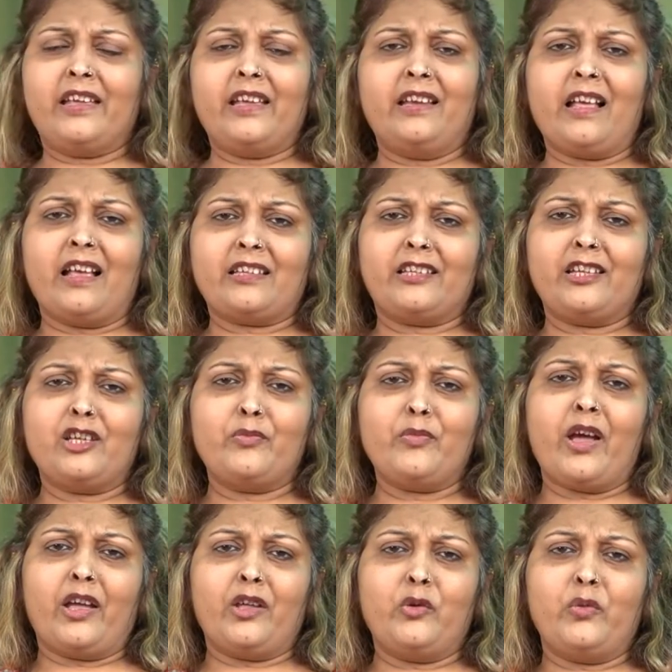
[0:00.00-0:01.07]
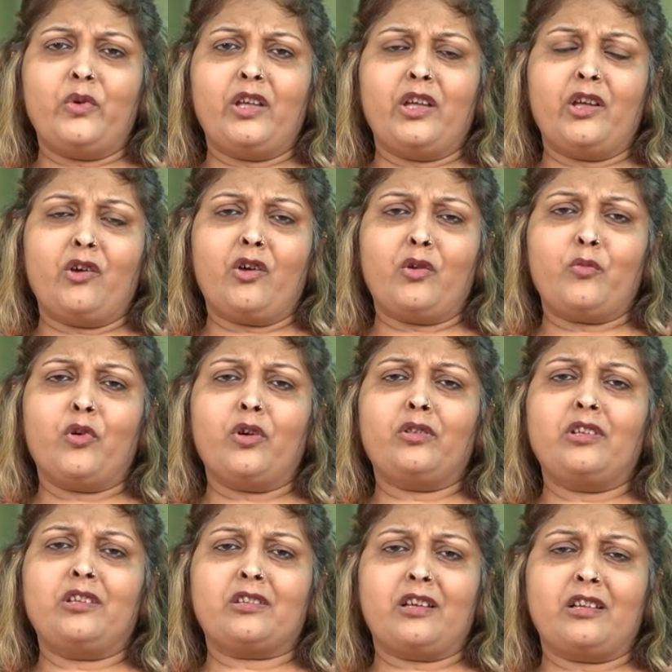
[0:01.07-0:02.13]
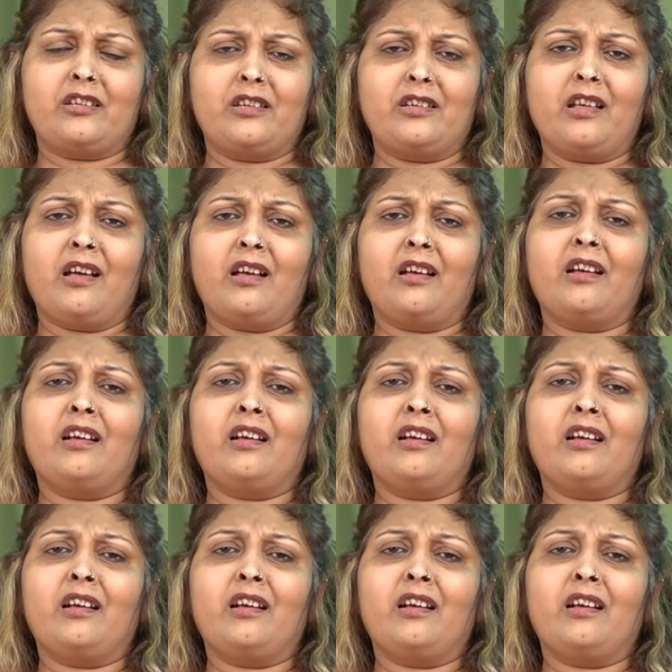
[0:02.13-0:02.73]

ये लास्ट स्टेज में आई हुई है और बहुत इसका जीना